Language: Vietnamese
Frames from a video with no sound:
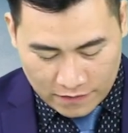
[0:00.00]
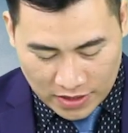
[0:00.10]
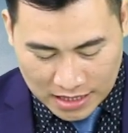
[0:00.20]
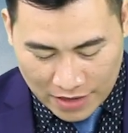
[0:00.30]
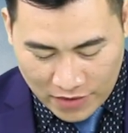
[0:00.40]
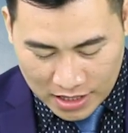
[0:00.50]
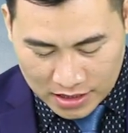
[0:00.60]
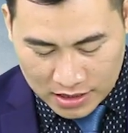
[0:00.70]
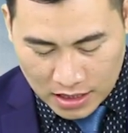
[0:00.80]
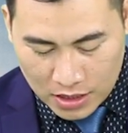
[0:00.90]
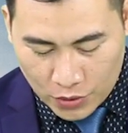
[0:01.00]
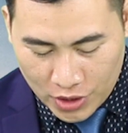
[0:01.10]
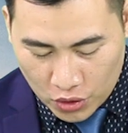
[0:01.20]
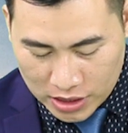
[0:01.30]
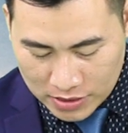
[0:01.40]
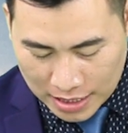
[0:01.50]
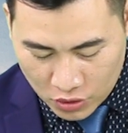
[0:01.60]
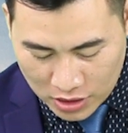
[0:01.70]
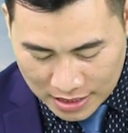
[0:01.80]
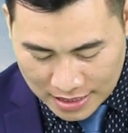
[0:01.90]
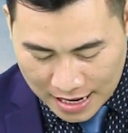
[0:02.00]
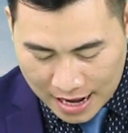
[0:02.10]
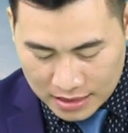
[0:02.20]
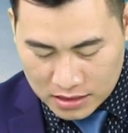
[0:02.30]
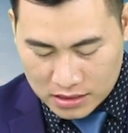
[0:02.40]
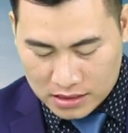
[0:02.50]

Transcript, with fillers: Và giá vàng thế giới quy đổi theo giá đô la ngân hàng.